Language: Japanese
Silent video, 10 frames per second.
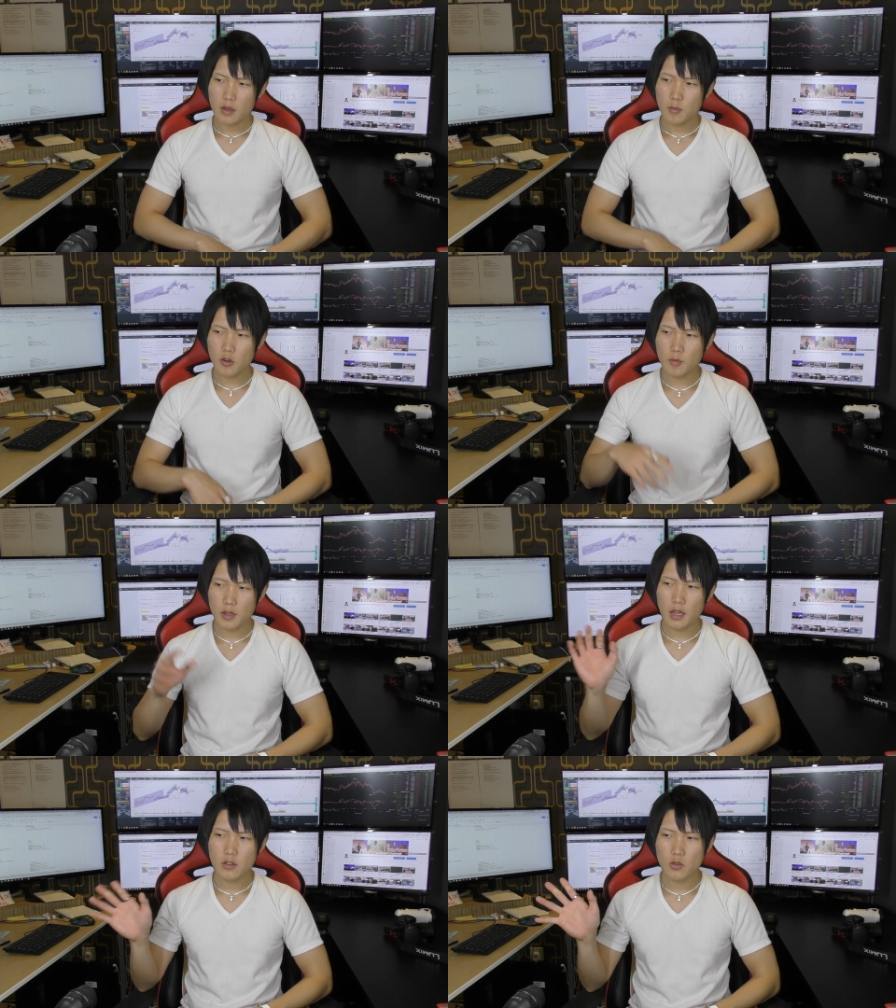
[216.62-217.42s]
僕も
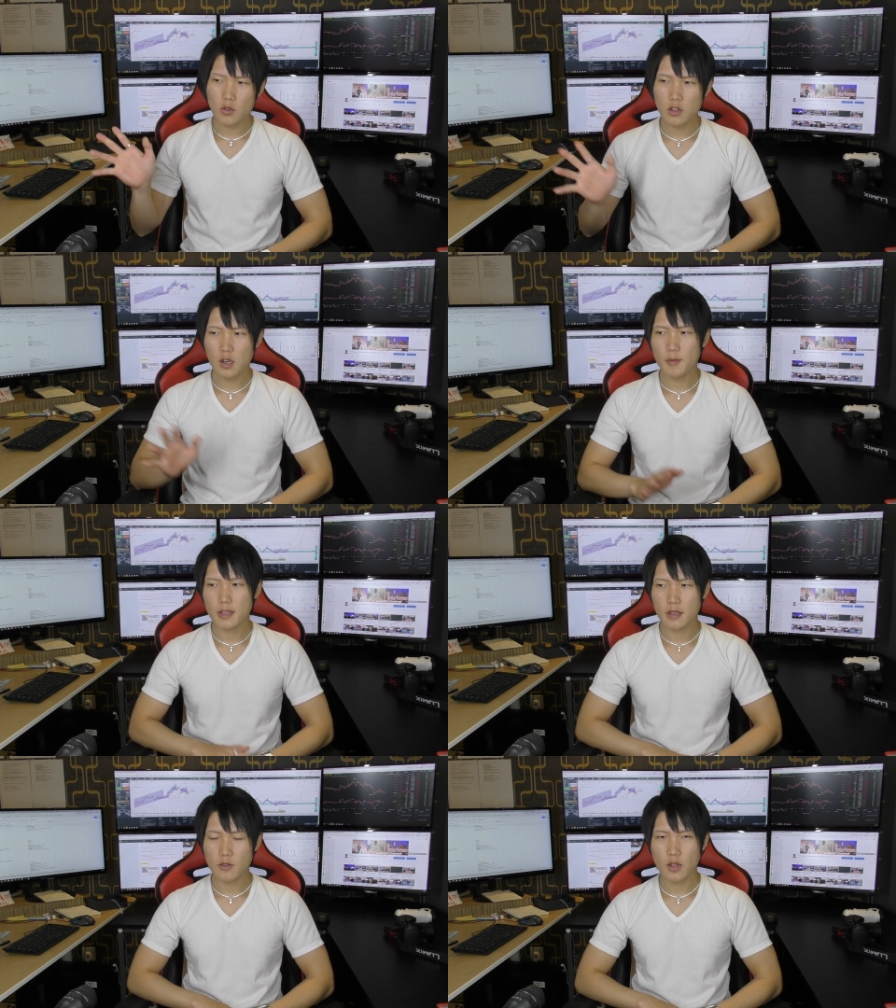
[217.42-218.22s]
ネット上で調べ
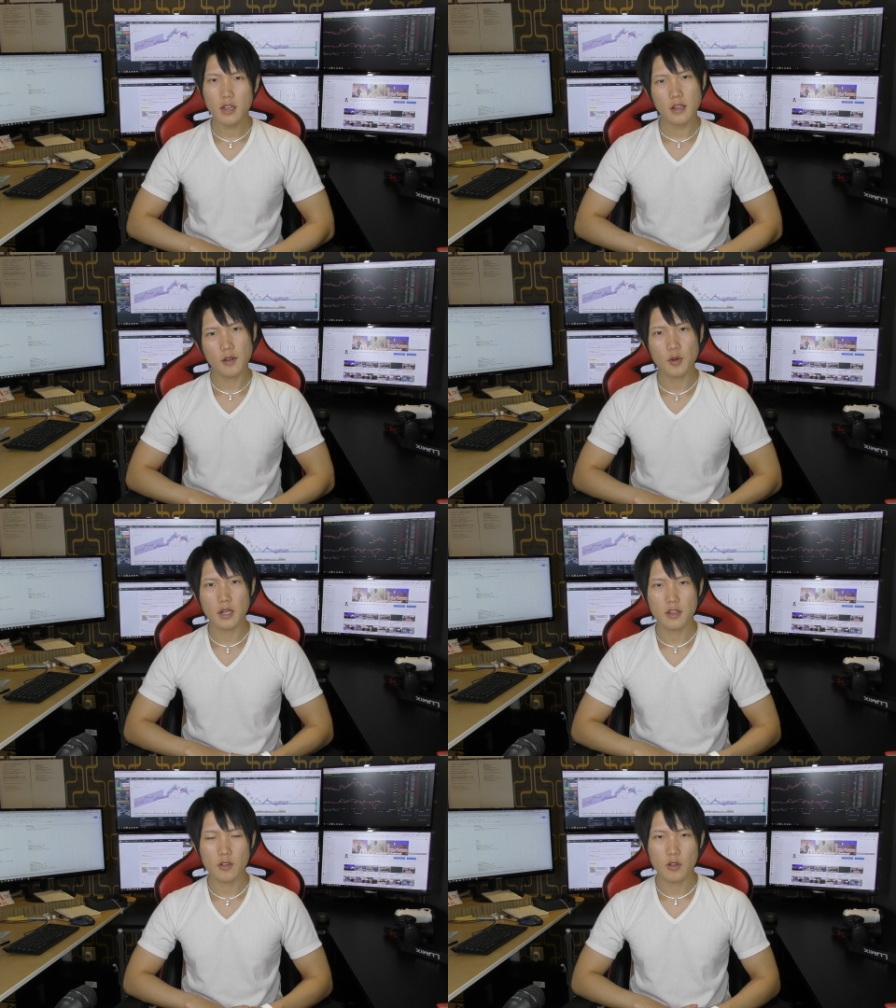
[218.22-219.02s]
て、なんでなのか
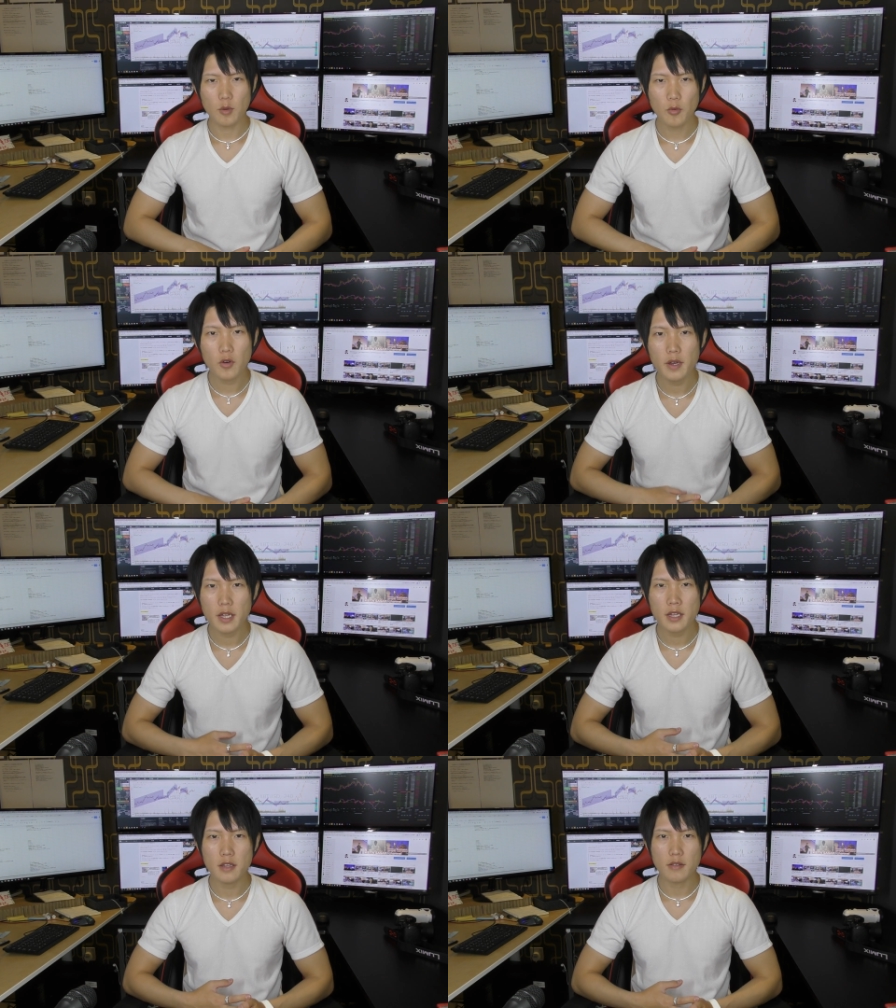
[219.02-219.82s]
なっていうふうに、僕は
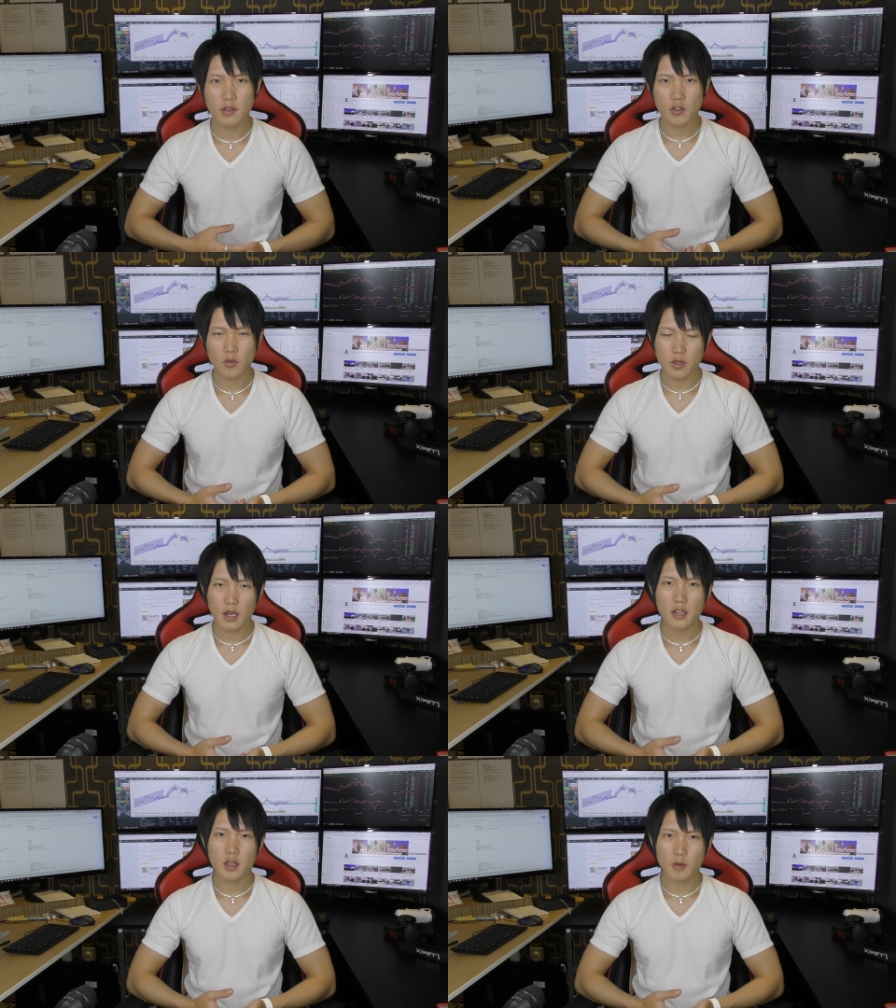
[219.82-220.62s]
やんないんですけど、
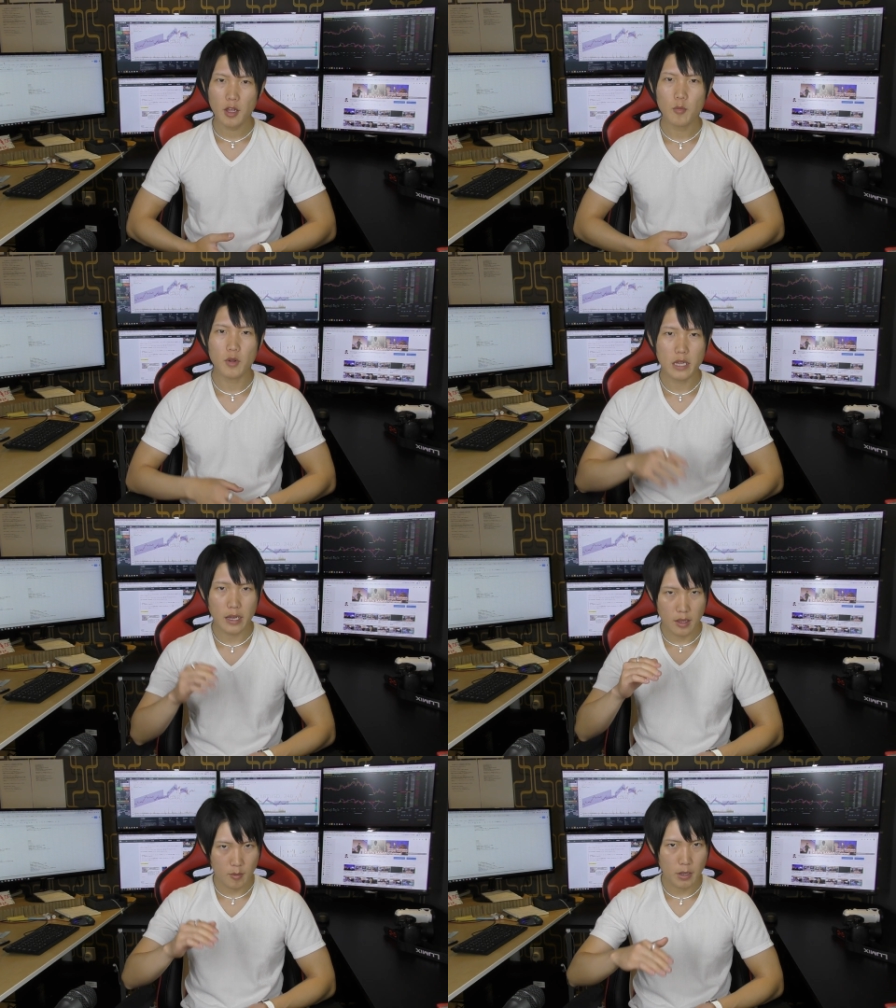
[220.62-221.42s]
下がってもね、ま
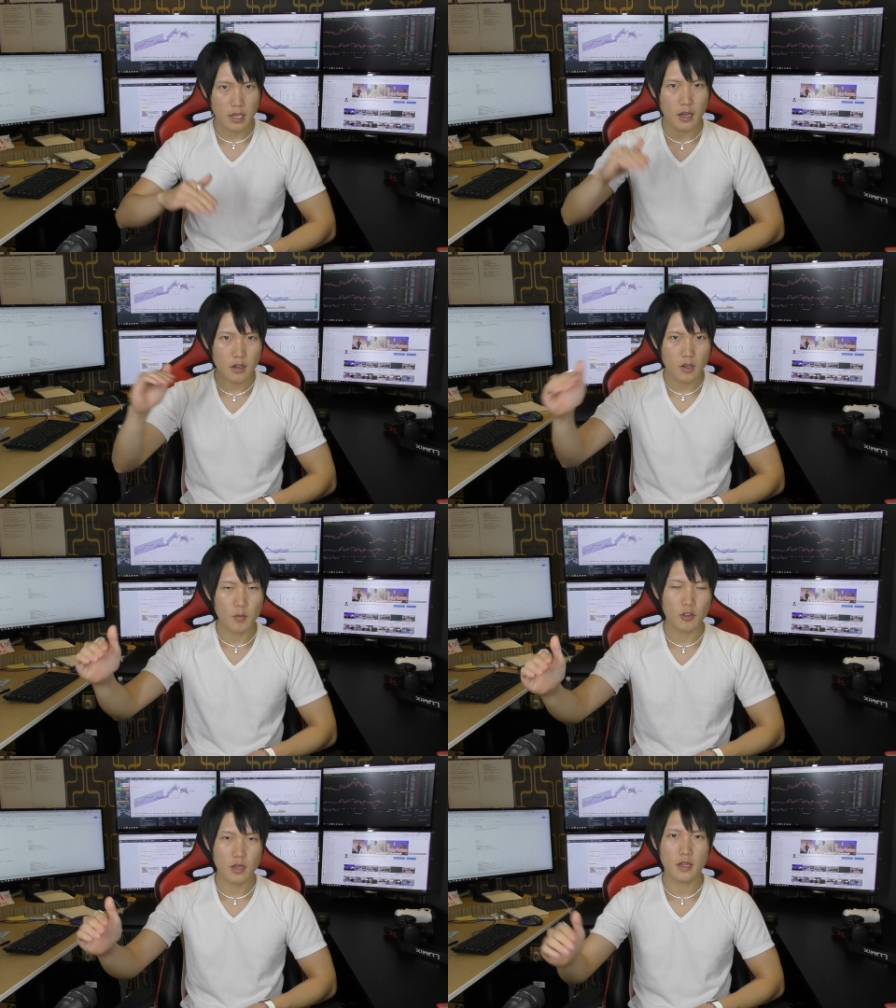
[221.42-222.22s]
た上がるか
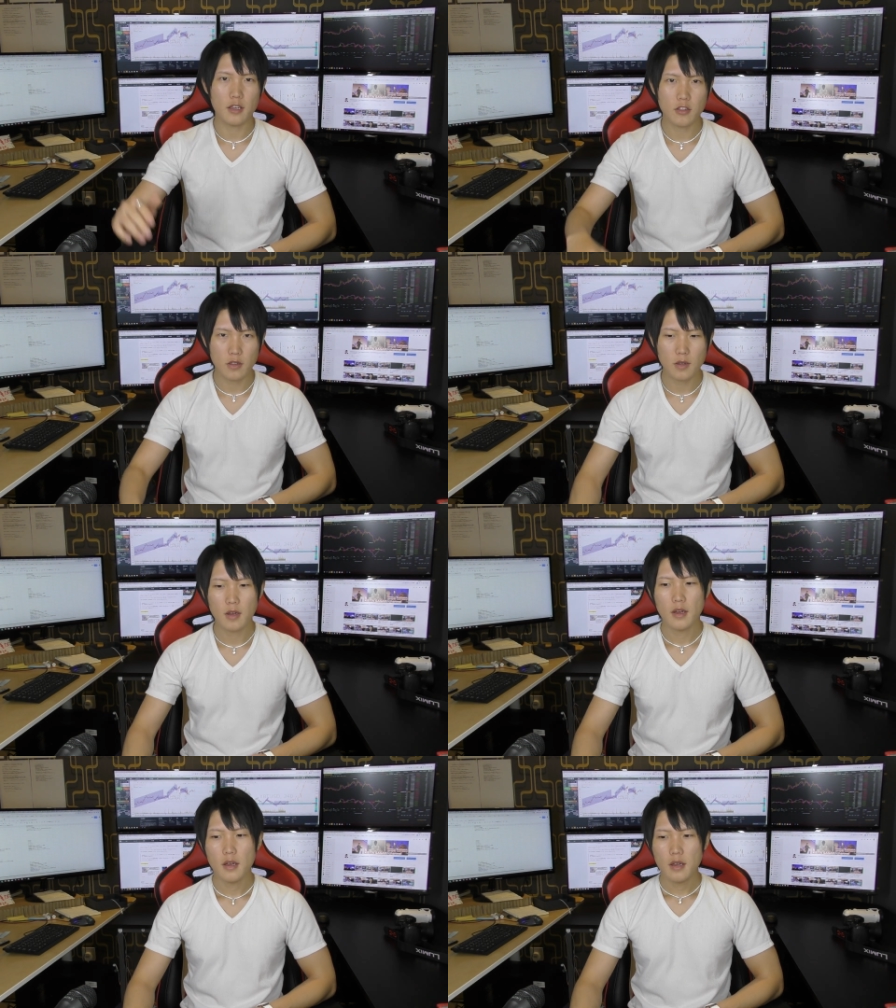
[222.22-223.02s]
もしれないし、
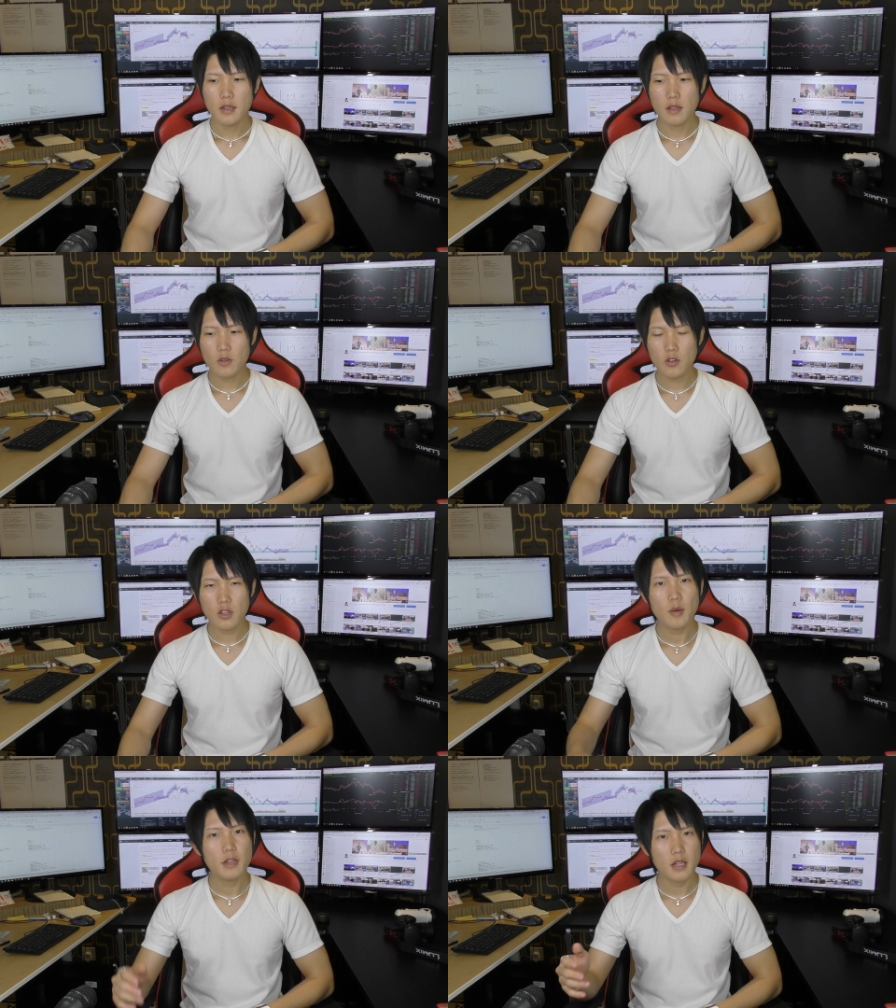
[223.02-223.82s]
でそれを
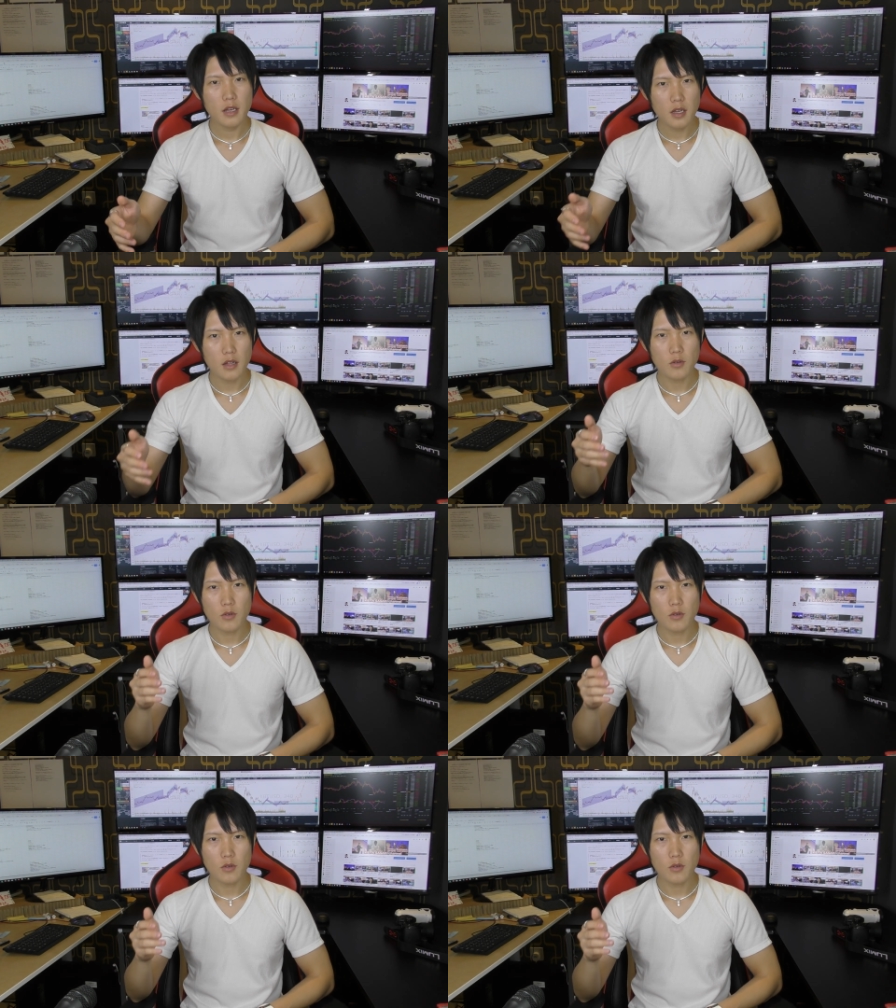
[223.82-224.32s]
調べたら、